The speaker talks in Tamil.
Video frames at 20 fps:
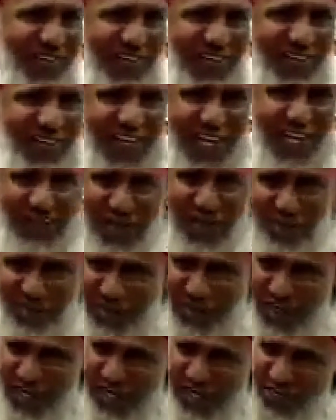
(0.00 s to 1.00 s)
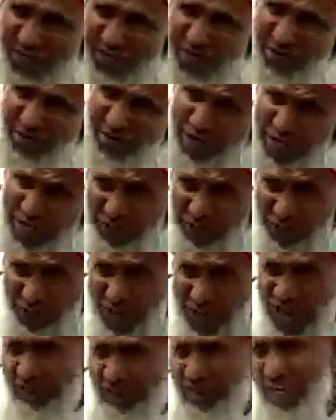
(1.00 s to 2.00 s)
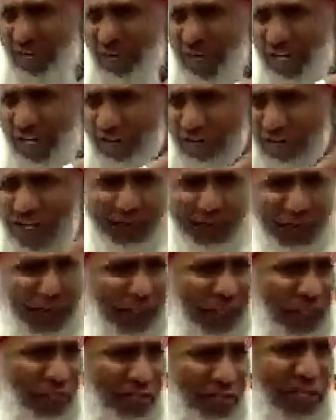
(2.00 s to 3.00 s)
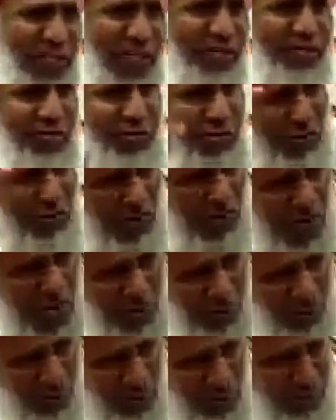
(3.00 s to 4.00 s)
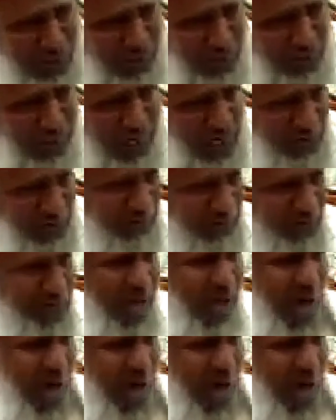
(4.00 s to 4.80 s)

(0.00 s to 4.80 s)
எனவே உங்க ரெண்டு பேருடைய துவாவையும் ஏற்றுக்கொள்ளப்பட்டதுன்னு சொல்றான் துவா ஓதுபவர்களும்